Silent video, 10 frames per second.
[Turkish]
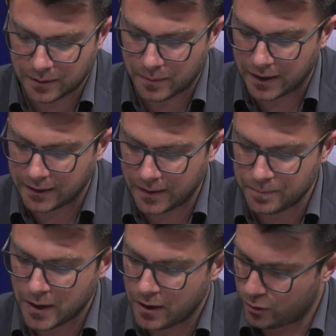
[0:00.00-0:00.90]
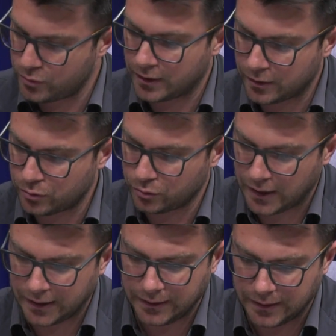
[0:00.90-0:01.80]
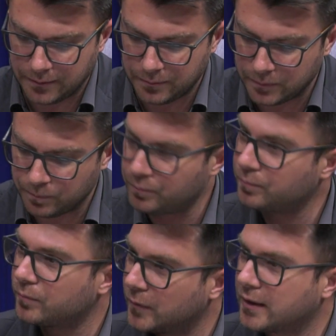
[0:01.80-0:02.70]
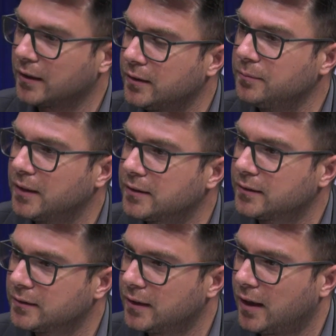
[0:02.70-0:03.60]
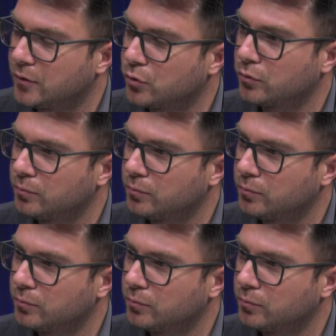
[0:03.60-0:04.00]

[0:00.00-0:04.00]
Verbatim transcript: bende. Öncelikle şundan gidelim. Katılım nasıldı yani? Çok, çok